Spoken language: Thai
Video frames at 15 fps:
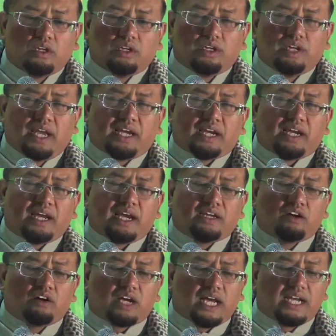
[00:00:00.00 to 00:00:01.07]
ในขณะ
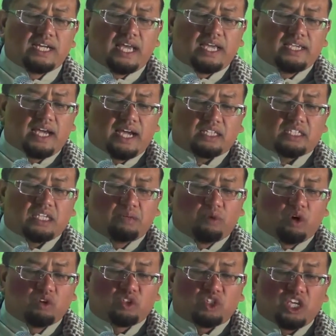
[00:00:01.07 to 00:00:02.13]
เดียวกันในยะที่
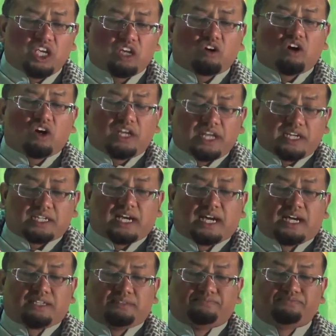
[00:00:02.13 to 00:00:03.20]
บ่งชี้ก็เด็ดขา
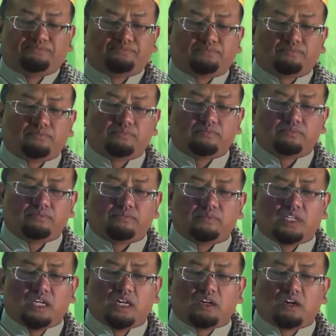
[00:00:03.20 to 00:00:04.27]
ด
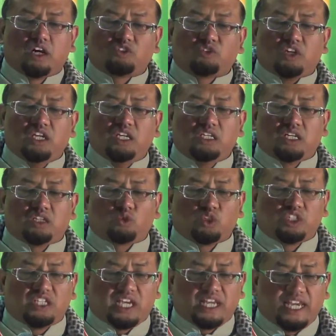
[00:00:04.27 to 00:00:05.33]
นะกอตอียตุ
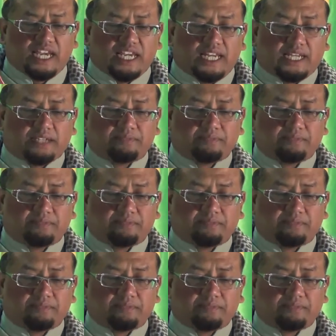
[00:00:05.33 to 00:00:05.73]
ดลาละ